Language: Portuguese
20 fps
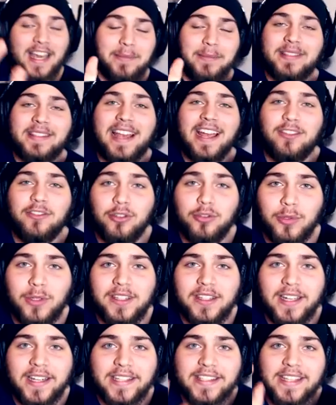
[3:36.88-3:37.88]
quem me segue no
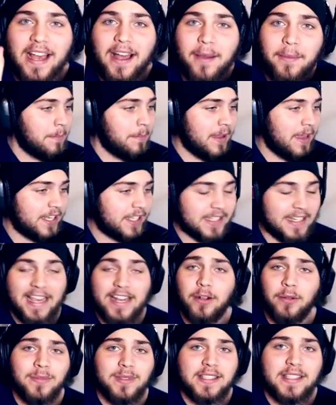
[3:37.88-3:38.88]
Twitter sabe, mas quem
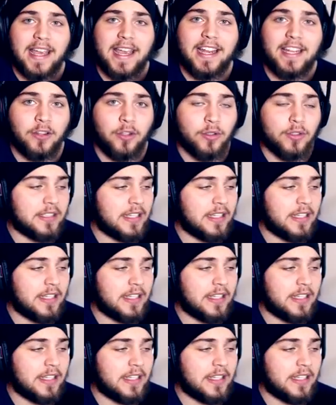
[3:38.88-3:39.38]
não me segue não